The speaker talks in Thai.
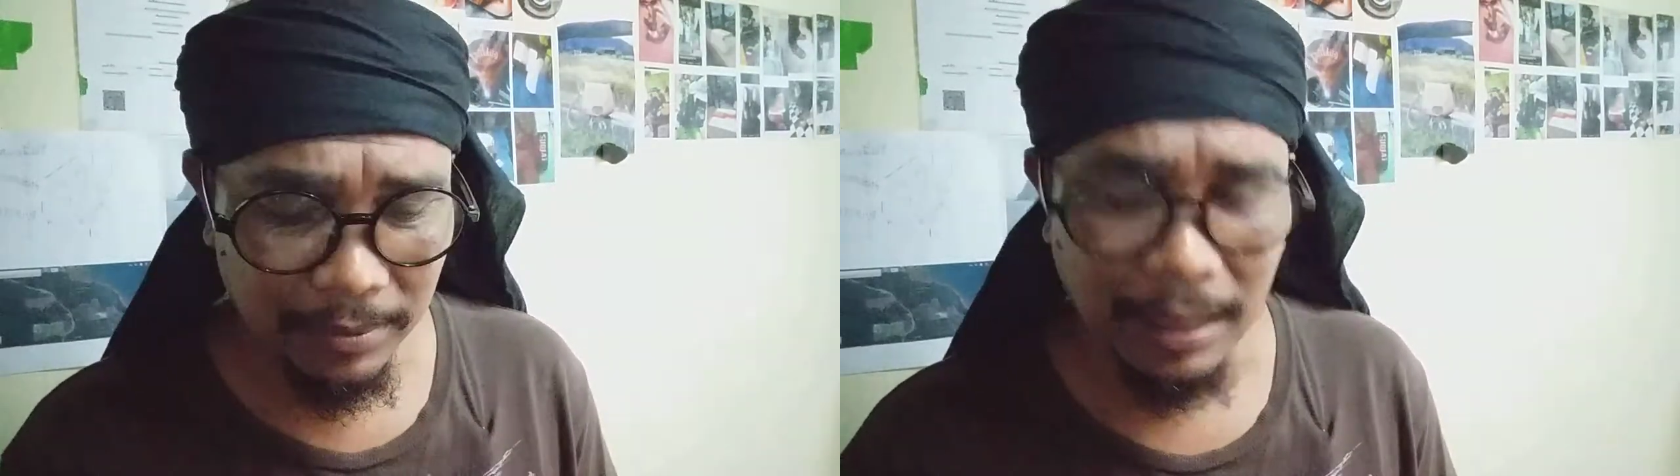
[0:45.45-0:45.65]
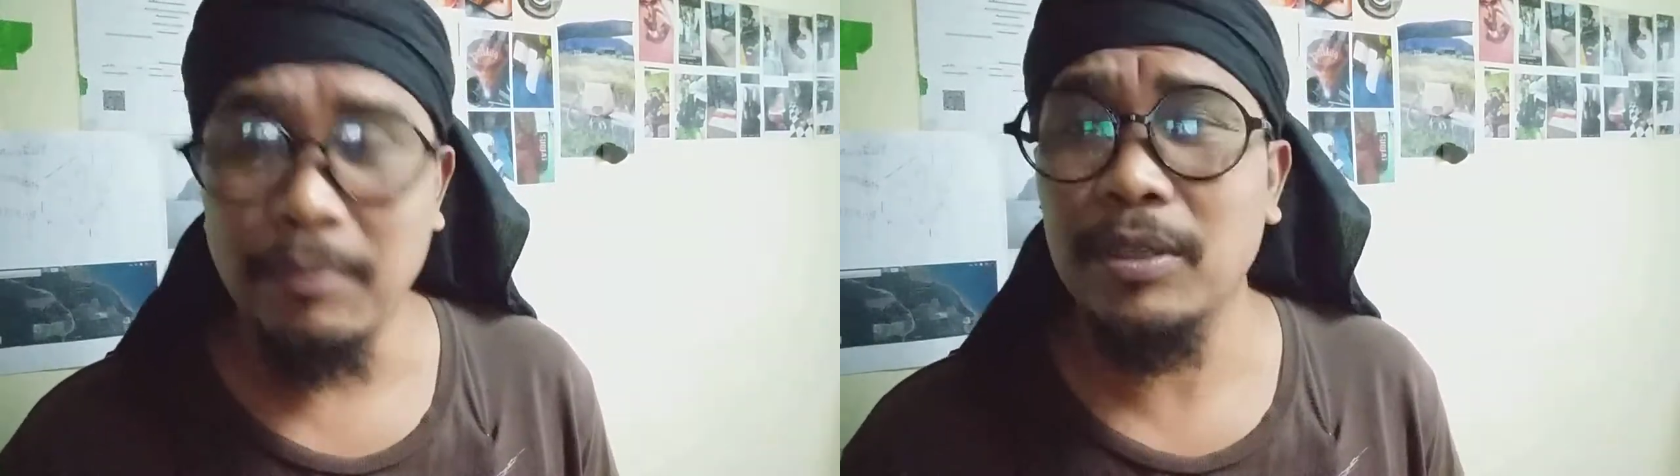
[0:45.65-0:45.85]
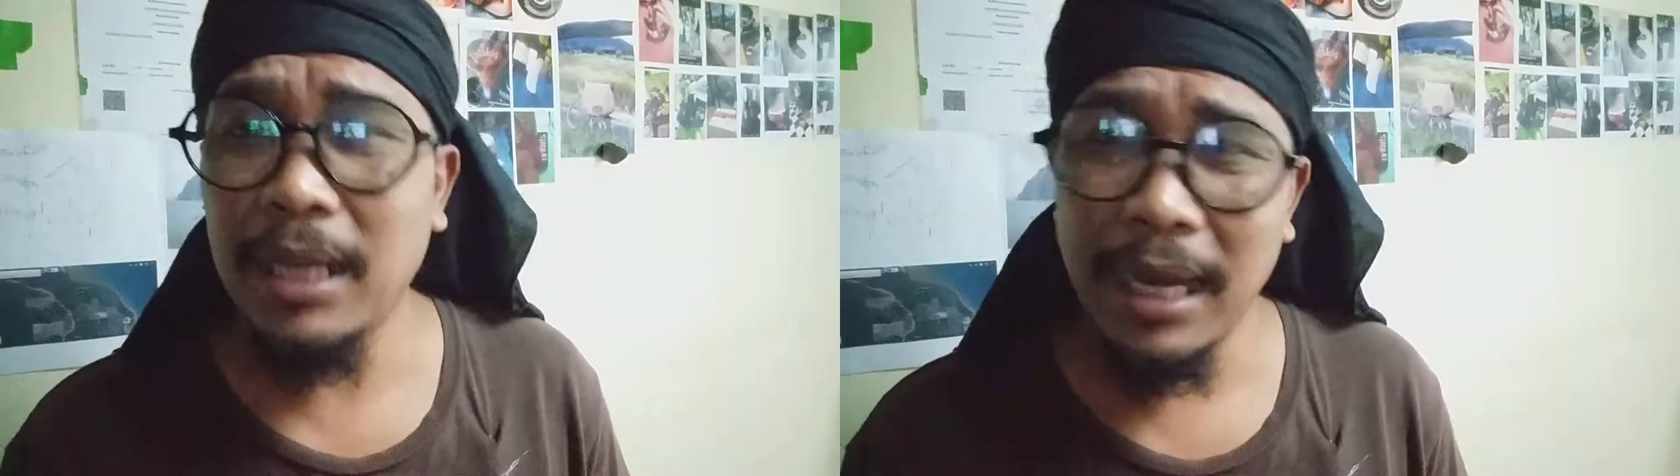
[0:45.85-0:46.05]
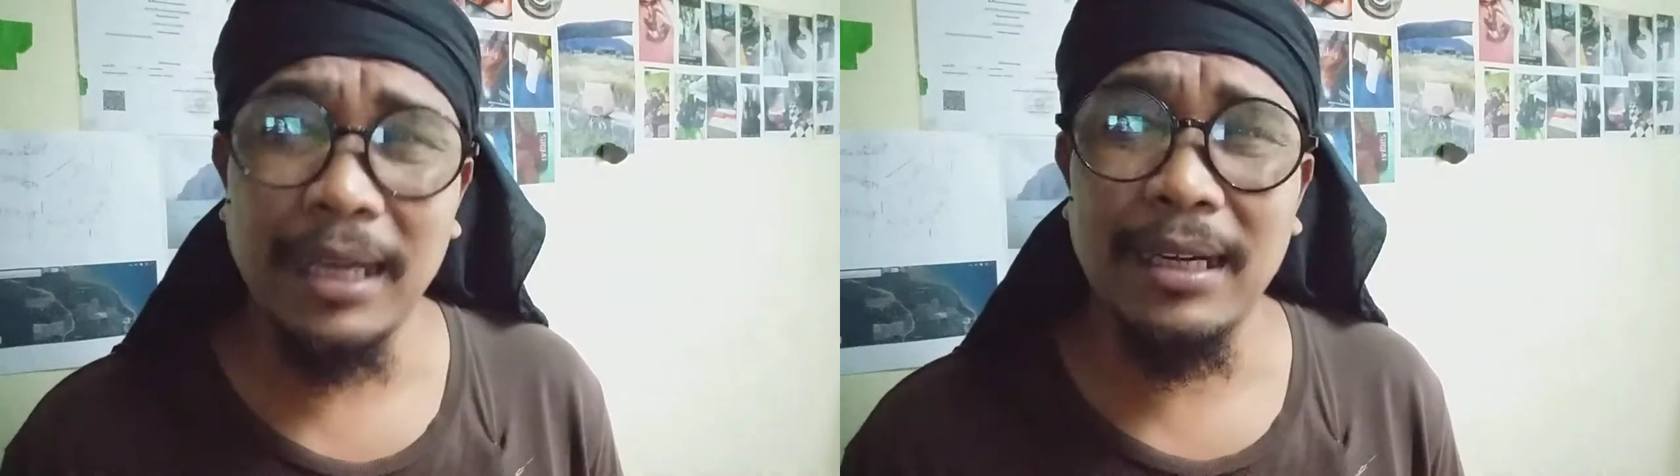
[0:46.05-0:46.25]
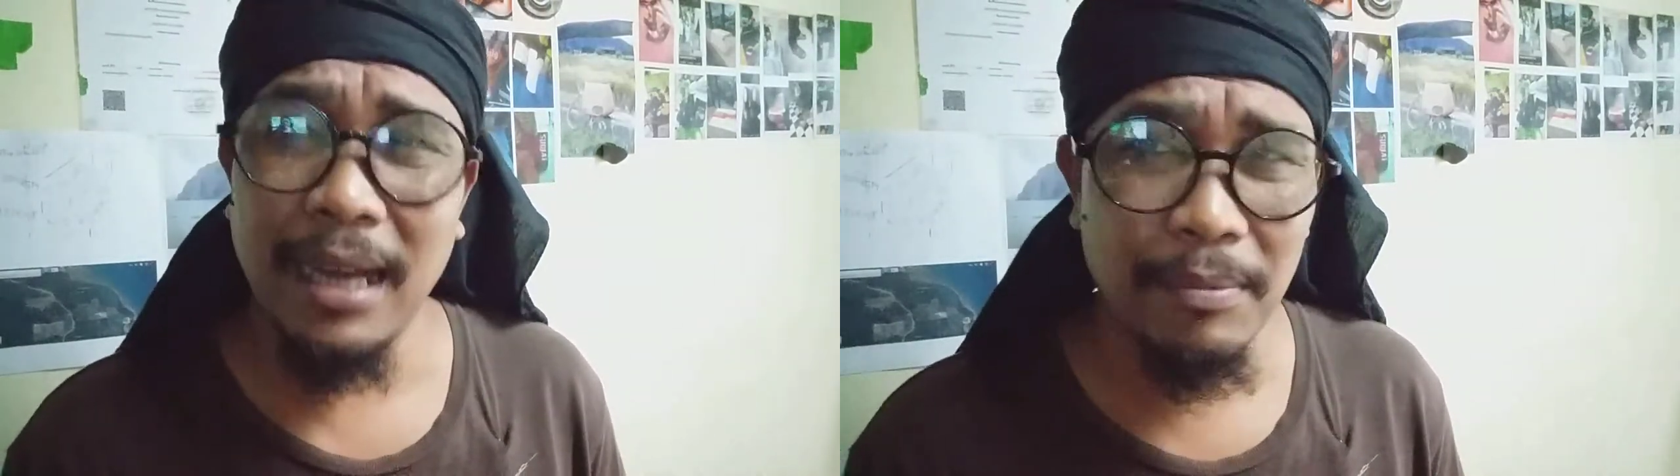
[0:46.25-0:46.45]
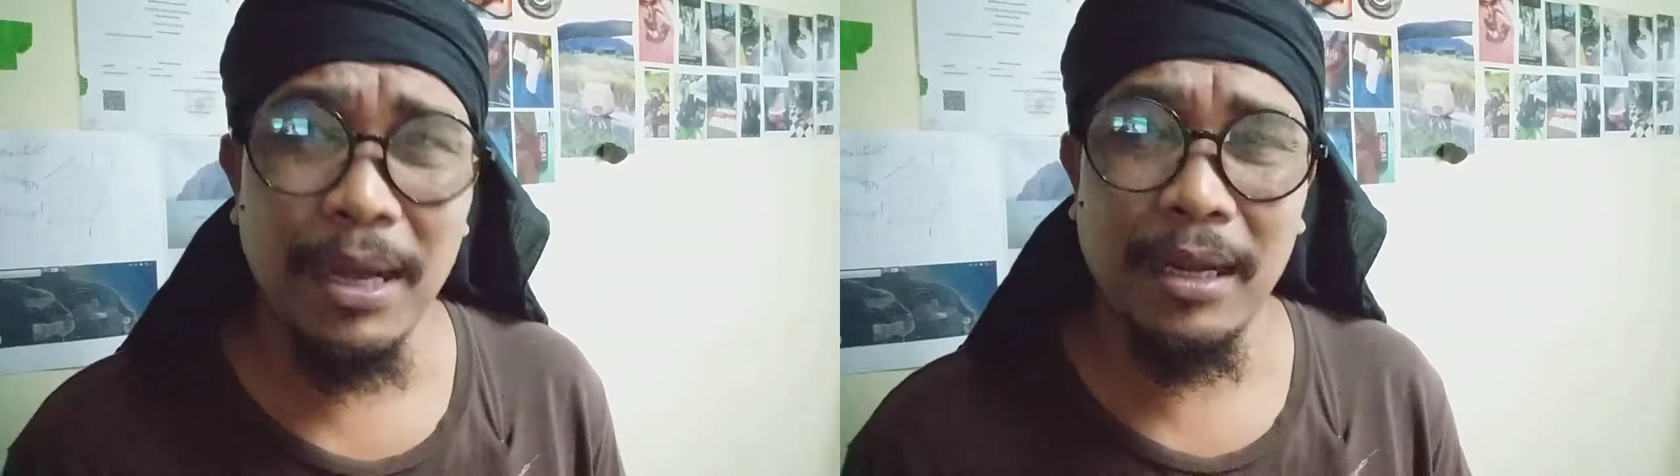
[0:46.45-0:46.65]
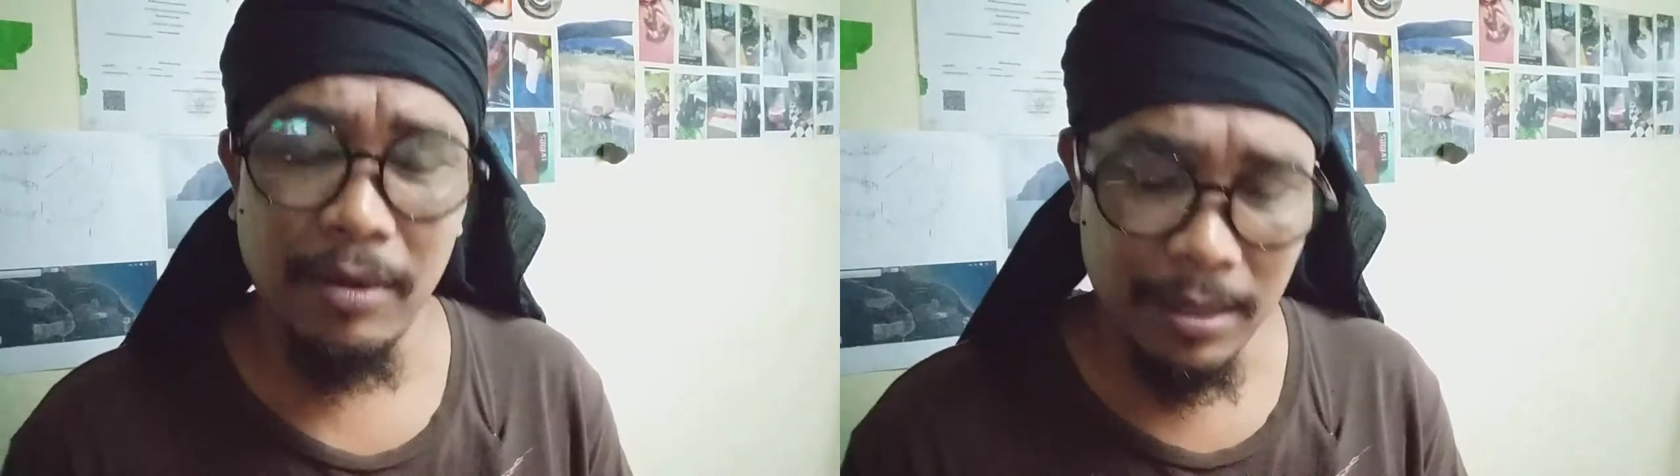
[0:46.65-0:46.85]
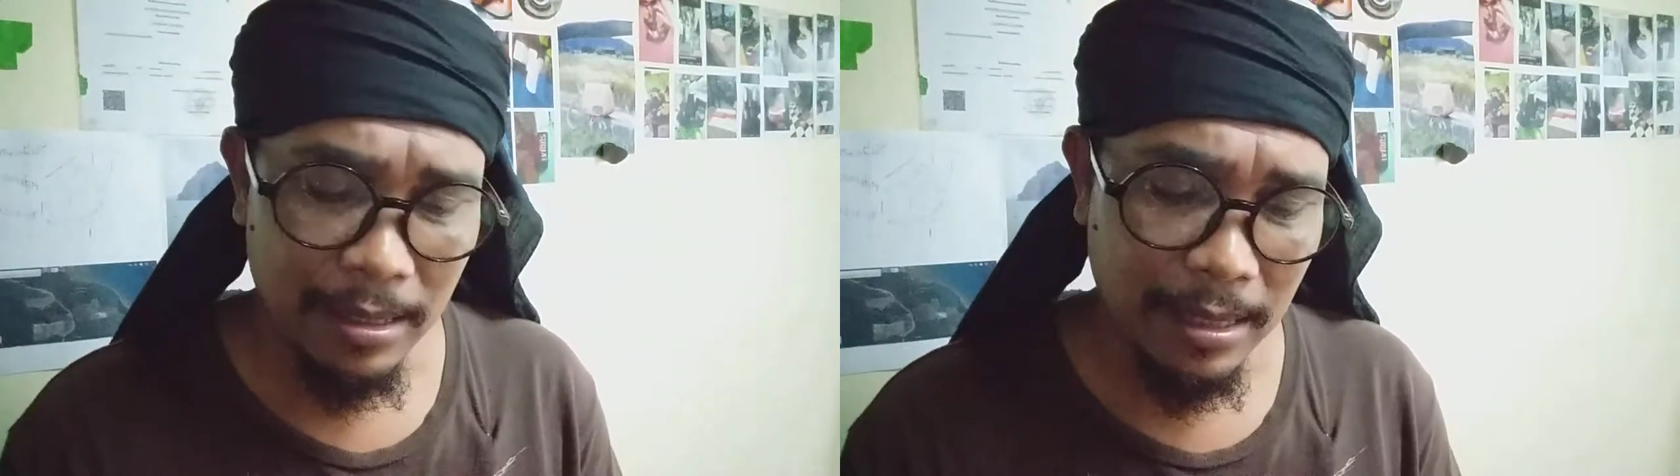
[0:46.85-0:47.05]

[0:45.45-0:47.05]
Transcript: ทำเพราะใจรักมากเลย